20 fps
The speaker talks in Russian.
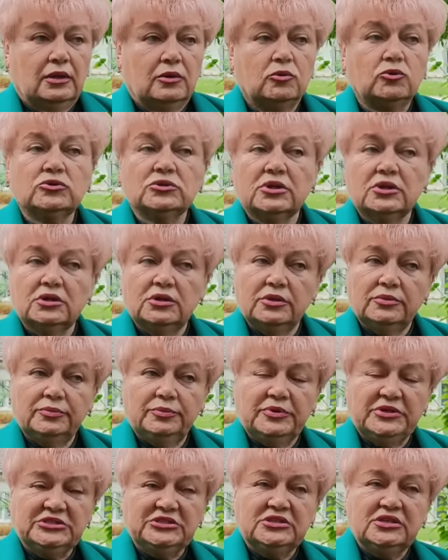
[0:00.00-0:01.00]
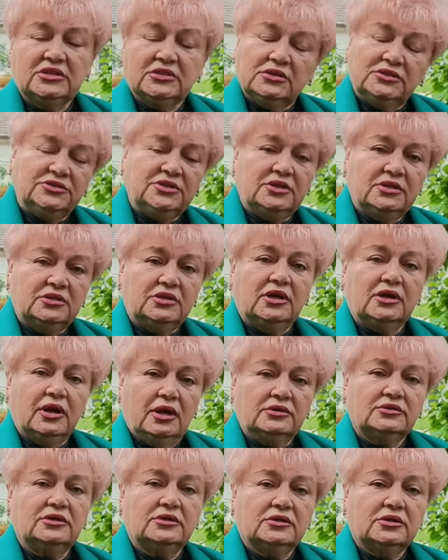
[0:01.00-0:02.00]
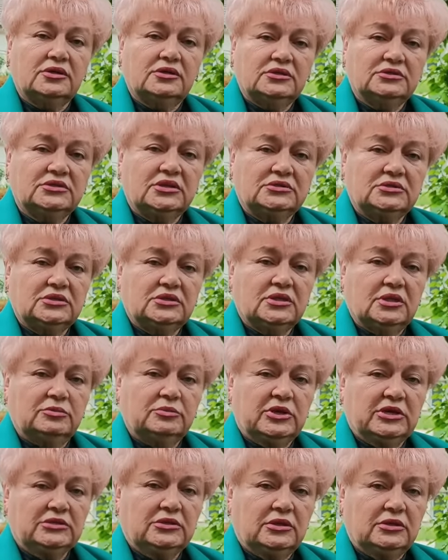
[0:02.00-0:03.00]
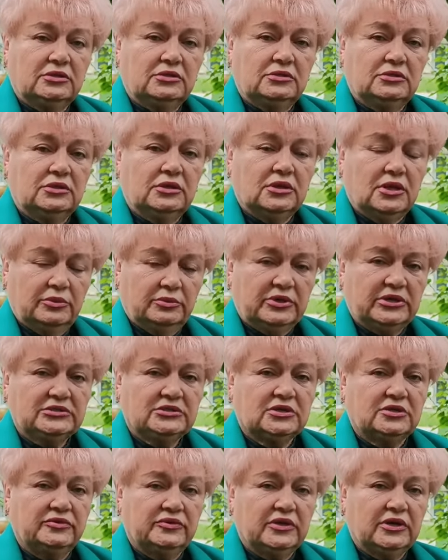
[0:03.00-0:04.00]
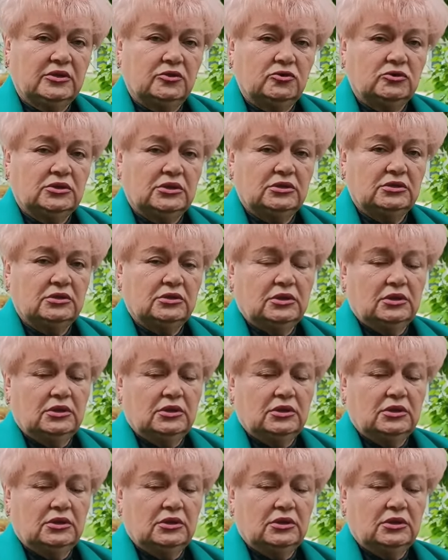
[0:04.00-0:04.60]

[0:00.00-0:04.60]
Он э, председатель территориальной организации Камрата угу. и Камратского района.